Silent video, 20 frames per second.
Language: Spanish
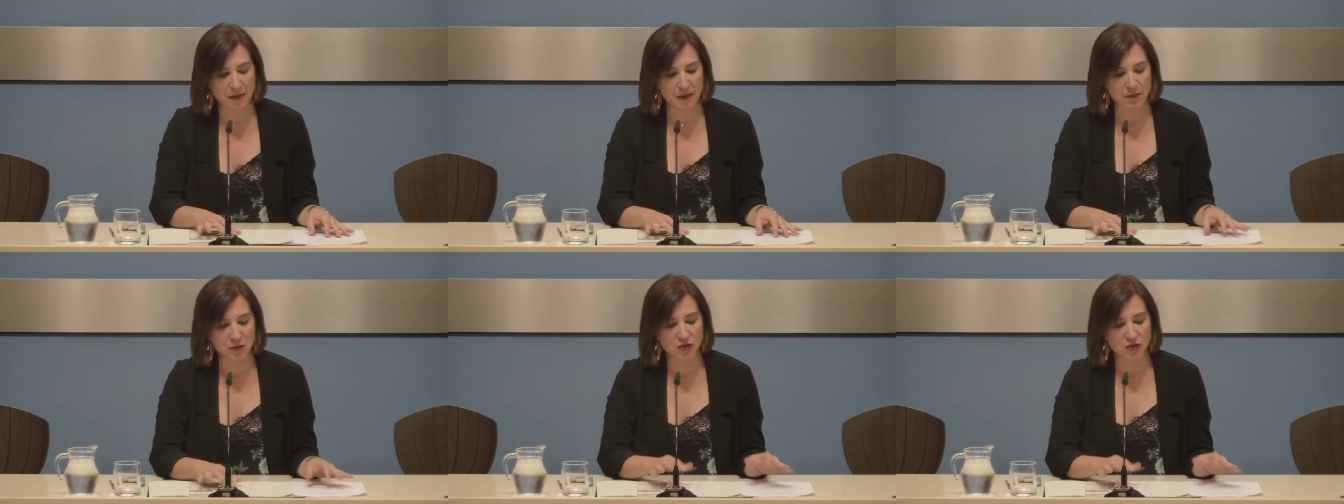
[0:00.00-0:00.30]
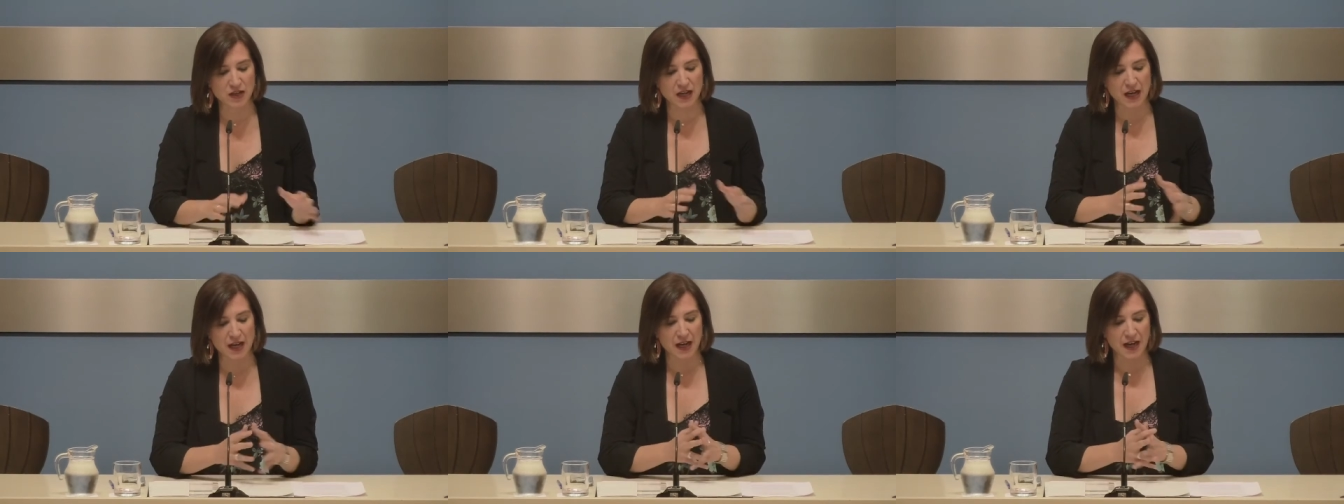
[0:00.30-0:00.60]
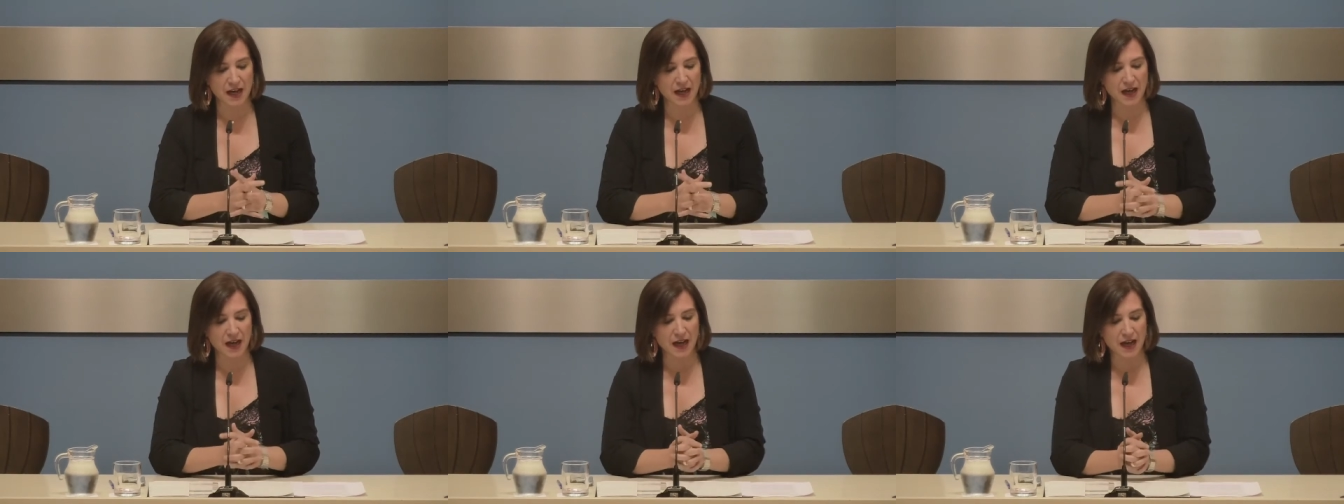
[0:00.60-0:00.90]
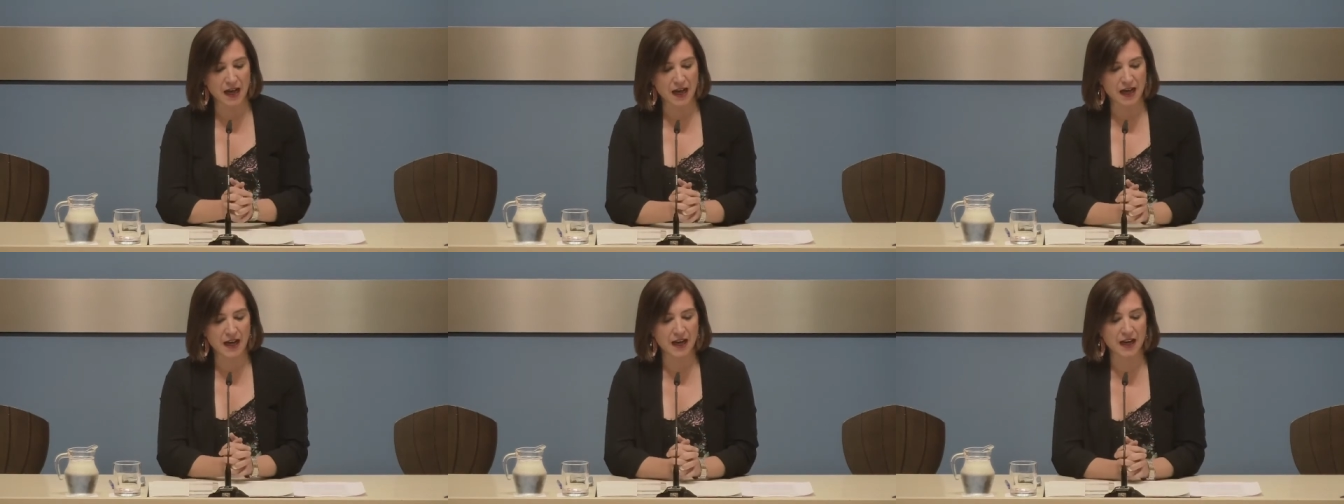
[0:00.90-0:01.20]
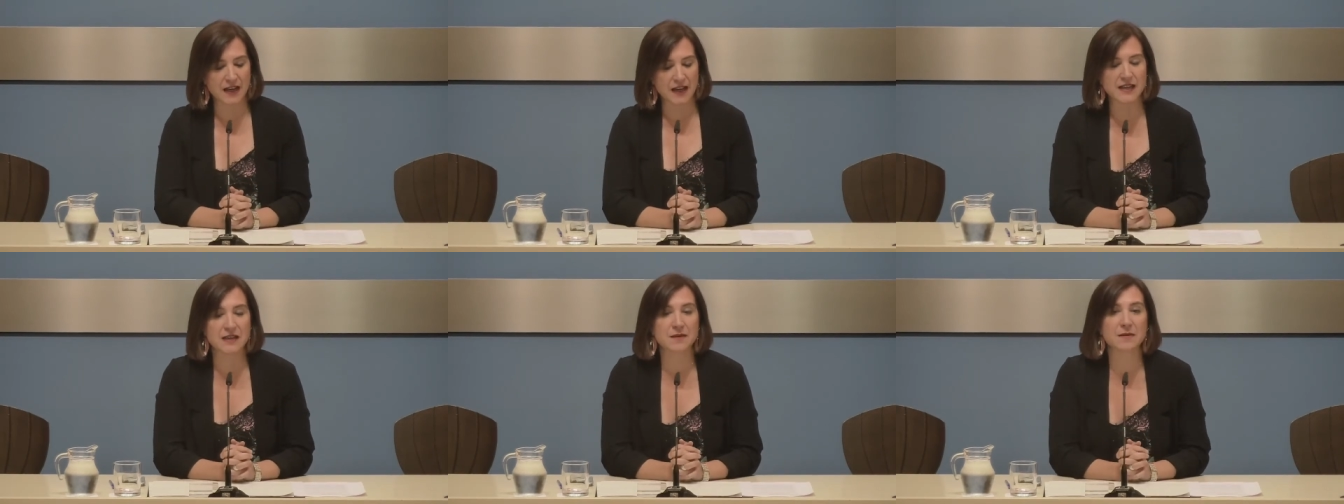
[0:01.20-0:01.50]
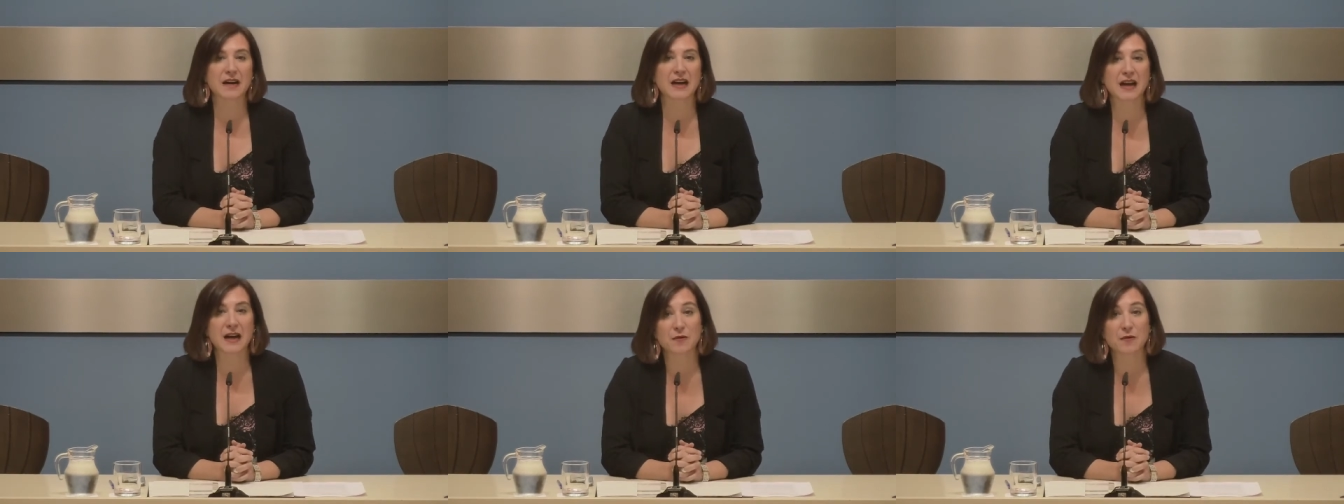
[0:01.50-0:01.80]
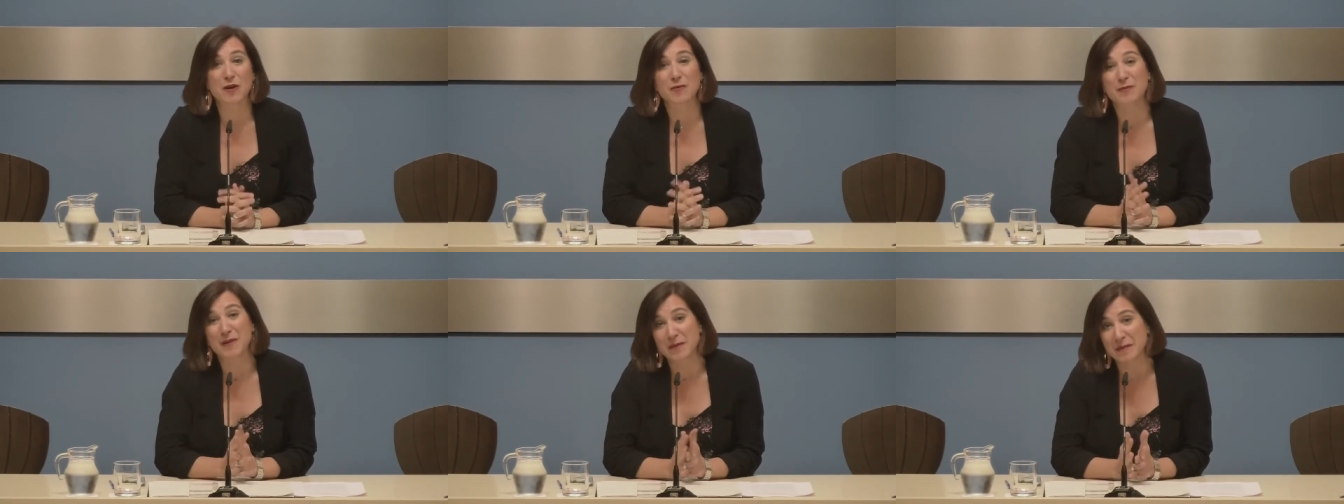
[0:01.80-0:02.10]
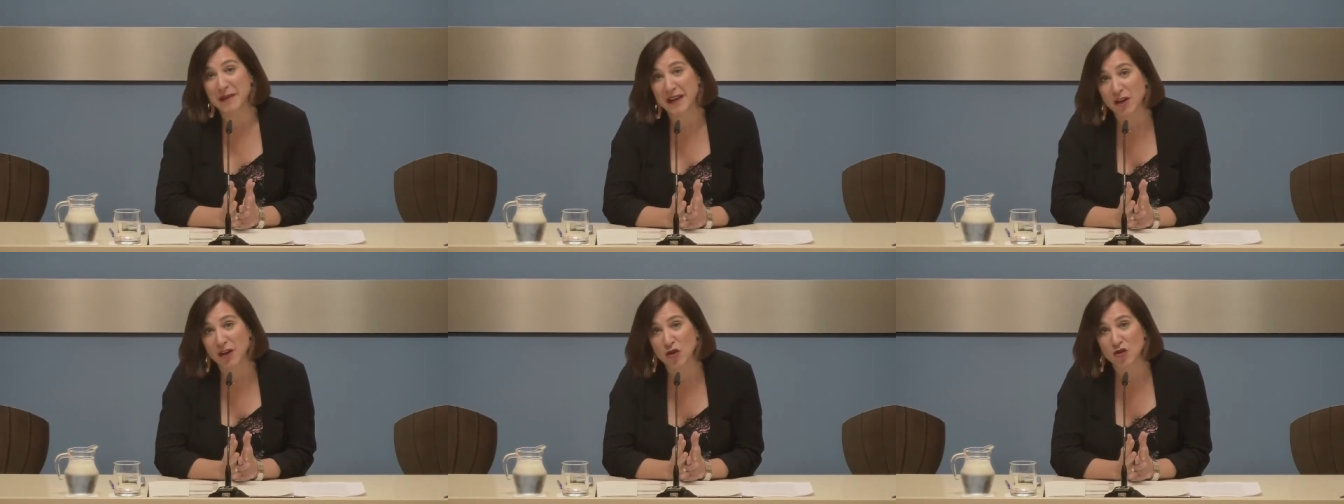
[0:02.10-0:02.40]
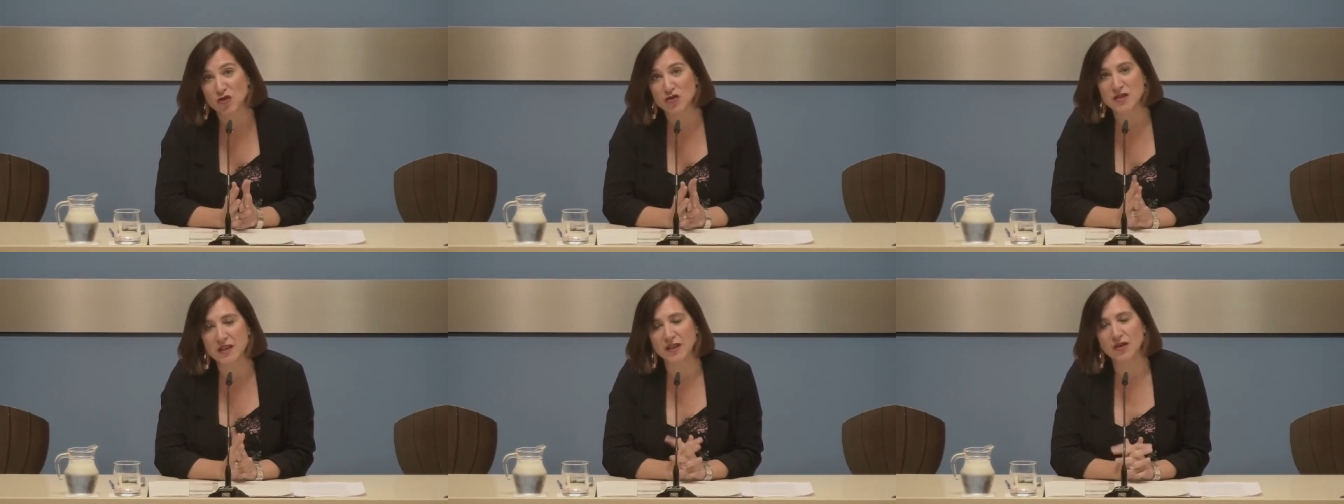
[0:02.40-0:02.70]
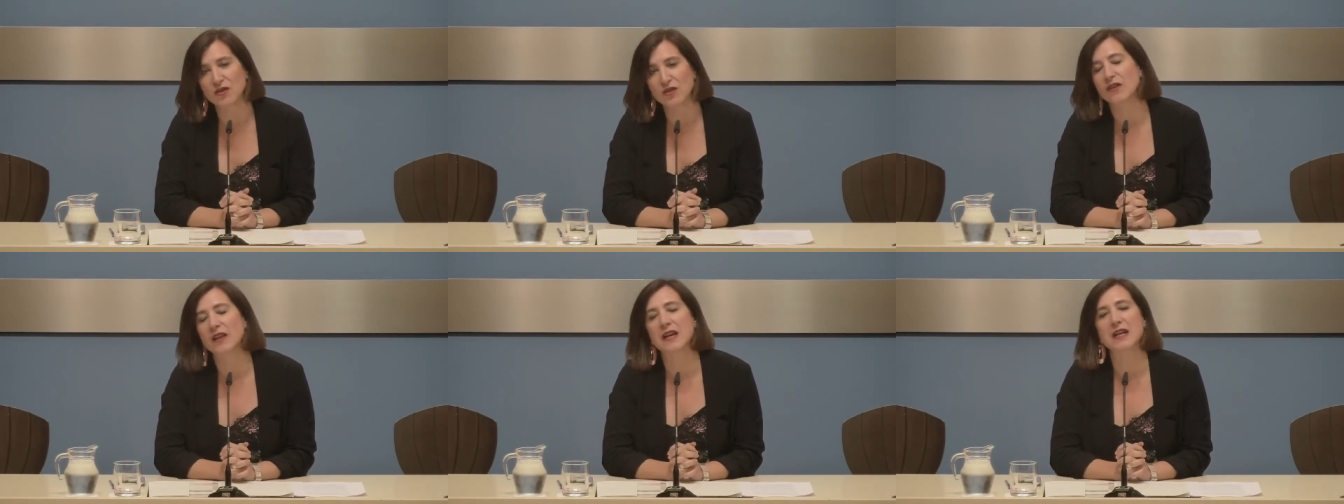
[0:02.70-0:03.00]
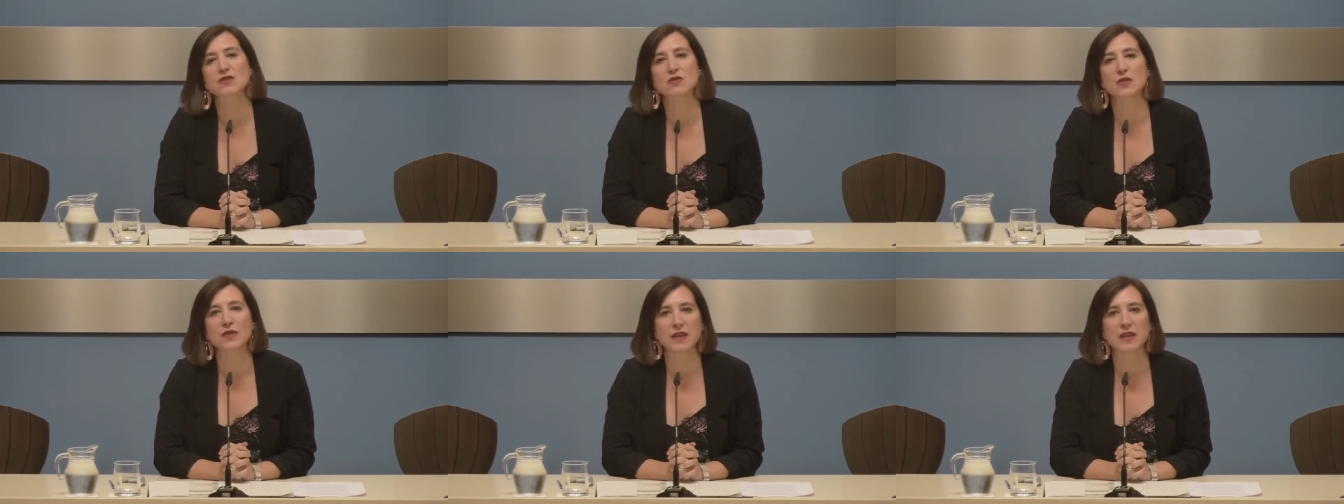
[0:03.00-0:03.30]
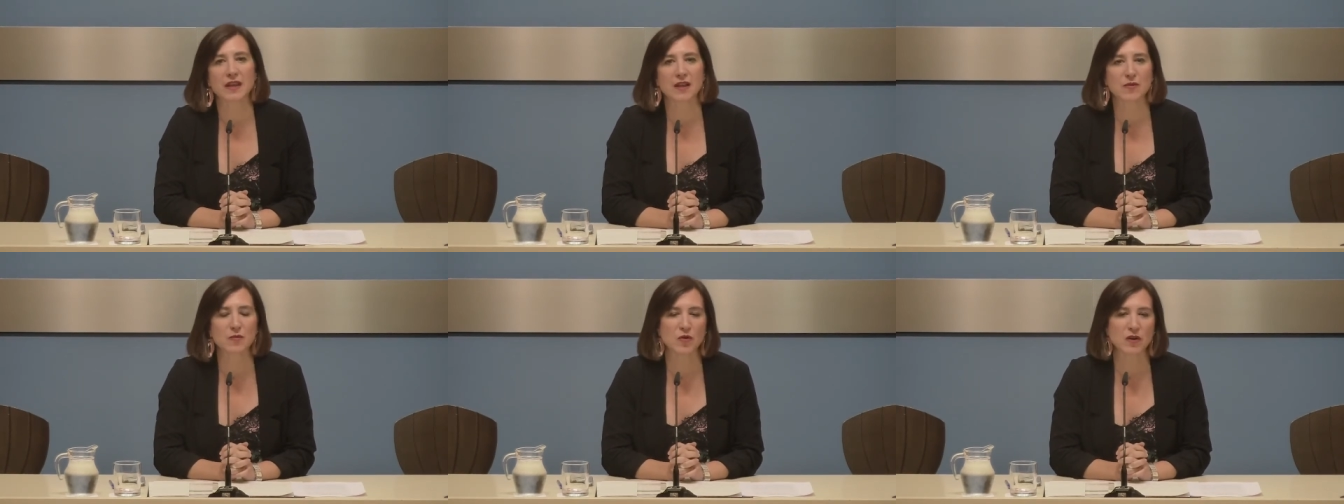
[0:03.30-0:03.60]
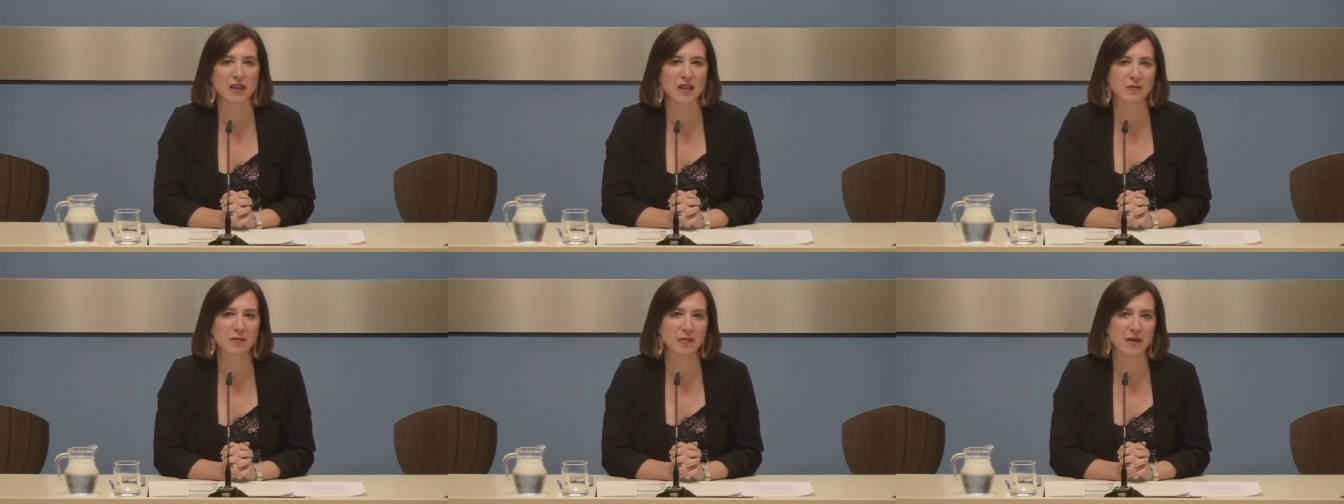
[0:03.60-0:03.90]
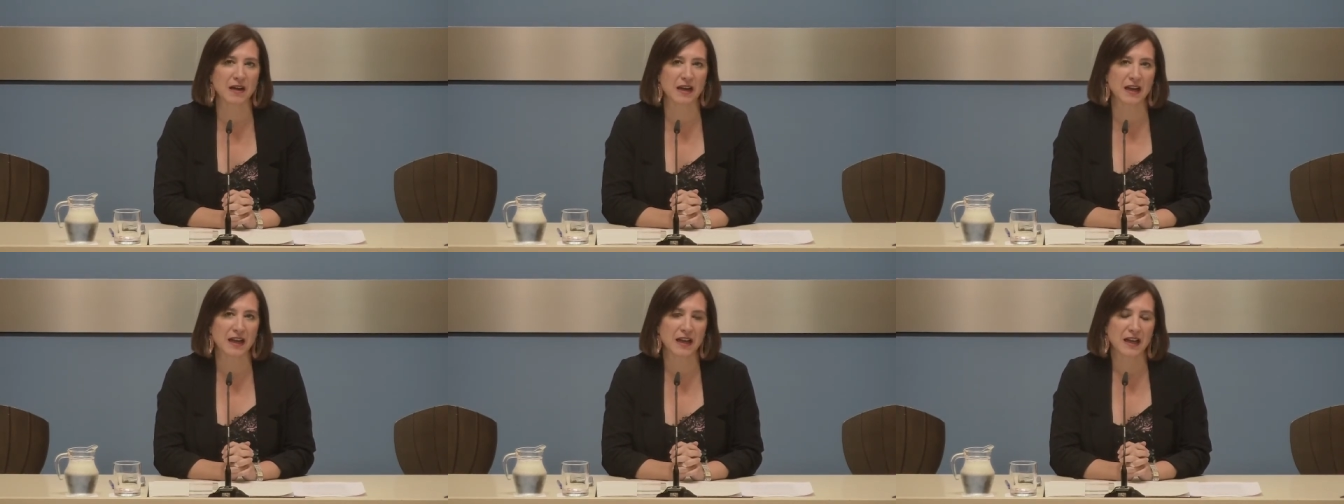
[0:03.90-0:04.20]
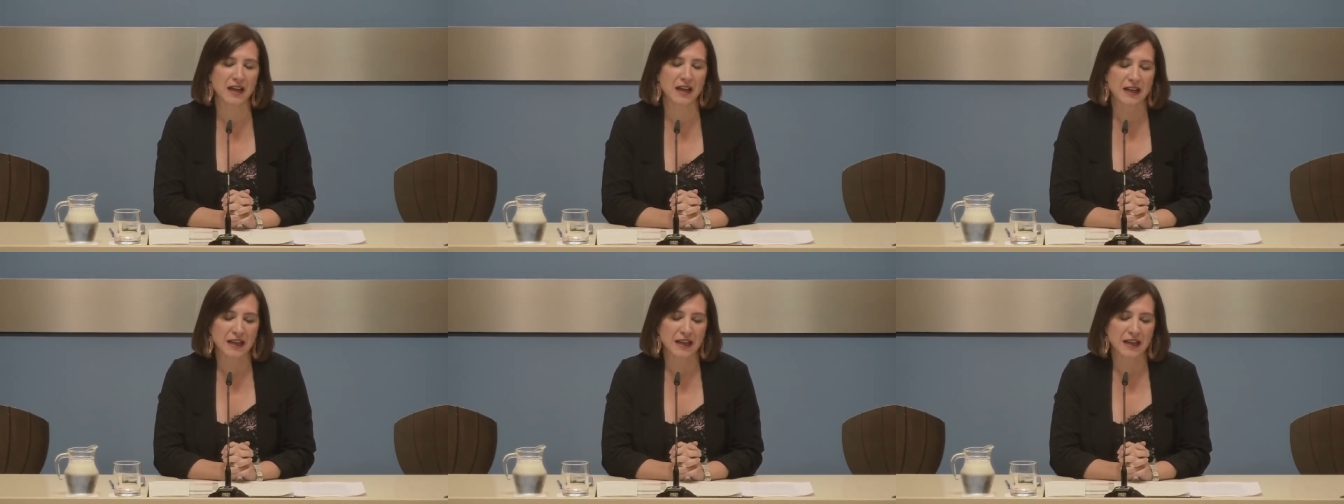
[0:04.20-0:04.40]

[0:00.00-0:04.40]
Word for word: vamos a, llevar a cabo el primer consejo de la Sociedad Municipal